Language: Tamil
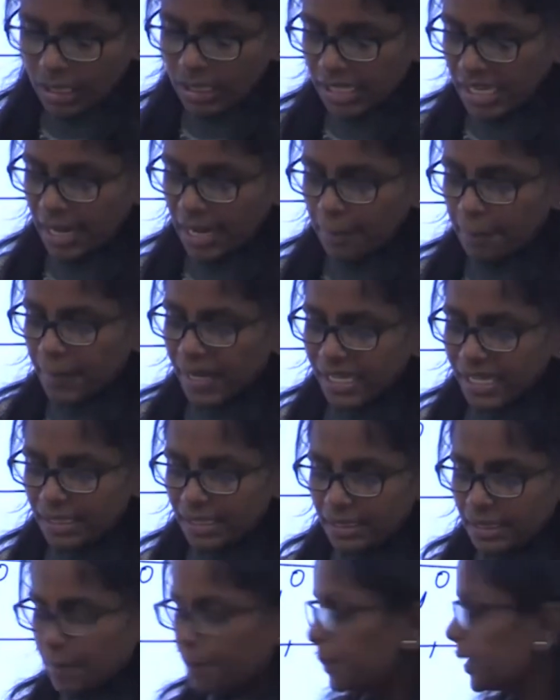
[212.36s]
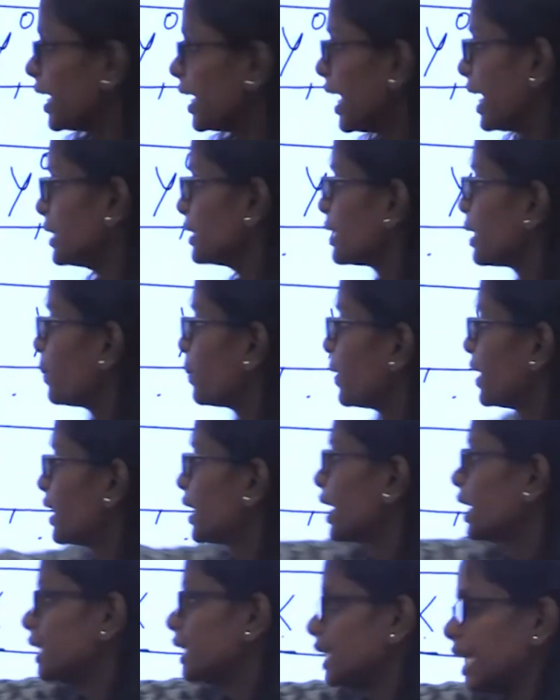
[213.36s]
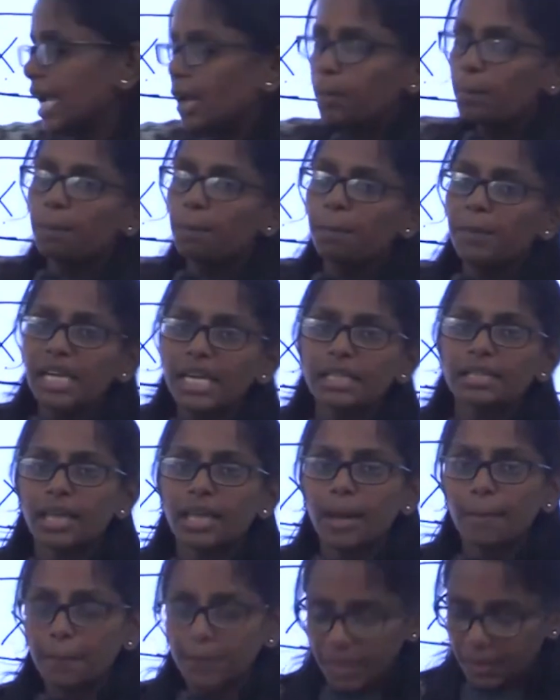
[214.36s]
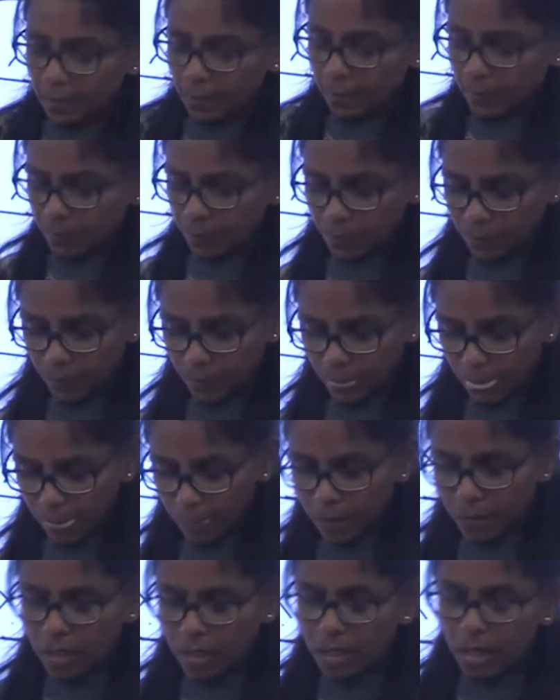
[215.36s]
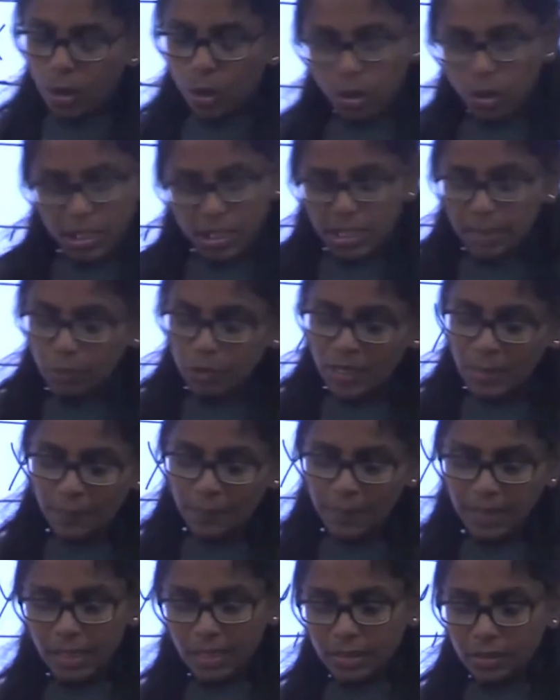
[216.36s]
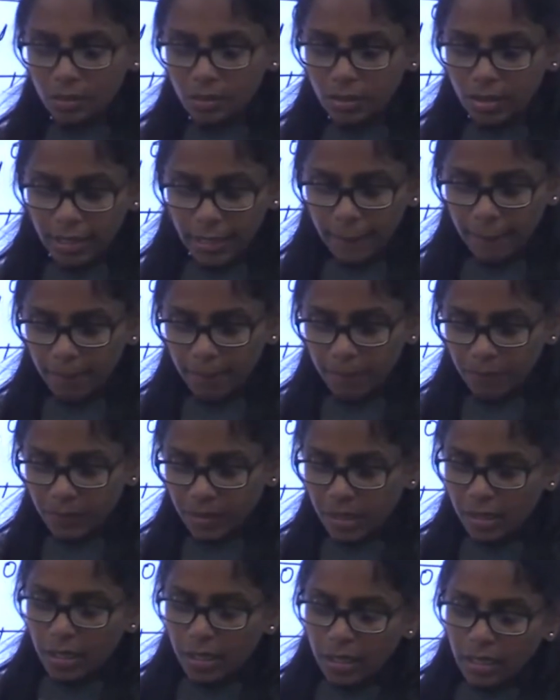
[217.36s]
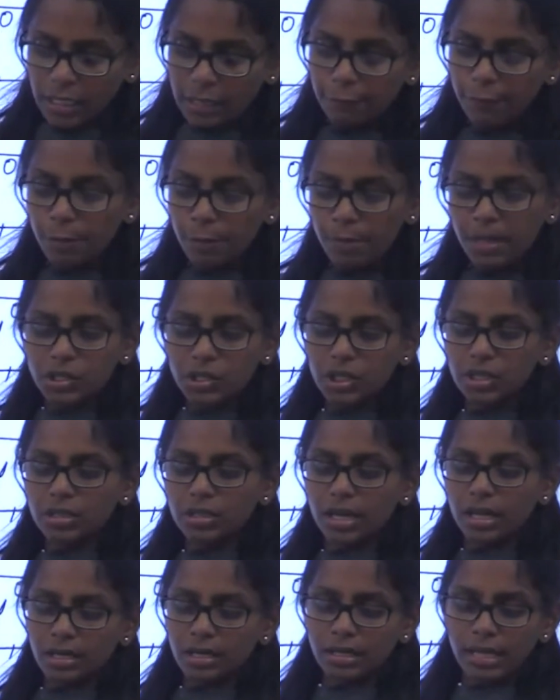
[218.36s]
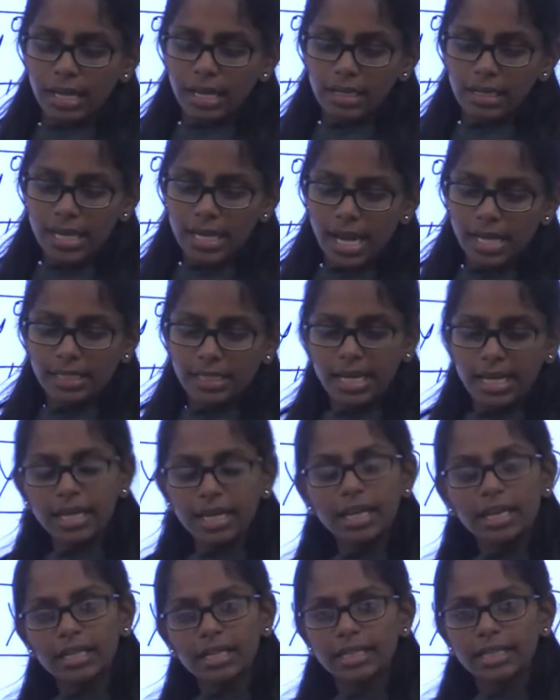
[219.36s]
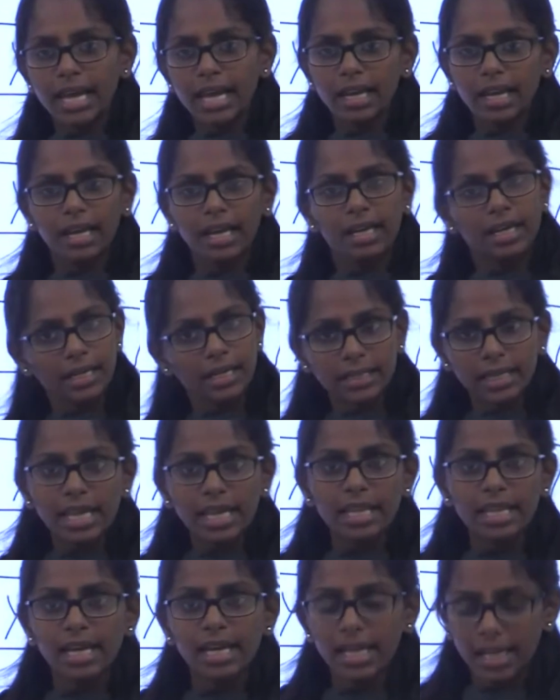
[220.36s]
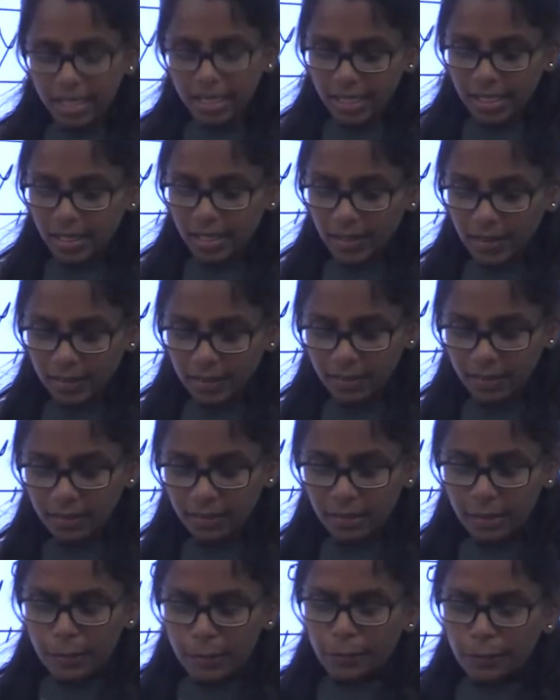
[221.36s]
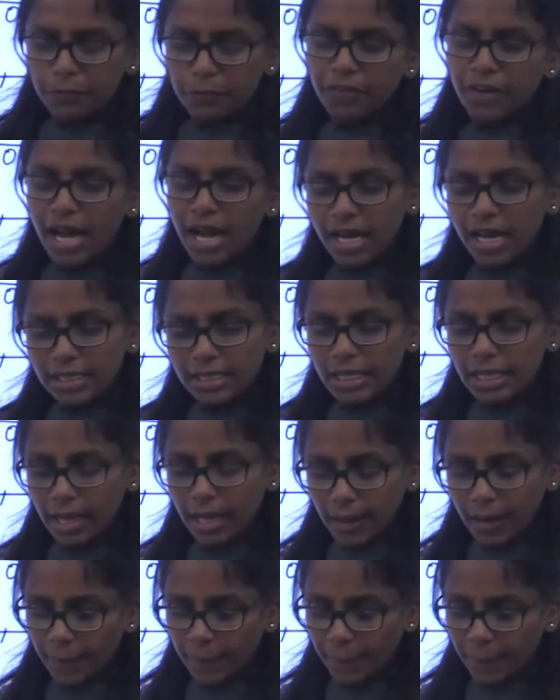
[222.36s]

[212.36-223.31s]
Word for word: ஏன்பா இது தப்பு ஆன்சர் பண்ணுங்க ஏன் பி தப்பு ஓகே முனியப்பன் நான் சொல்றேன் இன்ஃபர்மேஷன் கரெக்டா இல்லையா ஏன் கரெக்டா இல்ல கரெக்டா தானே இருக்கு ஃபாதரா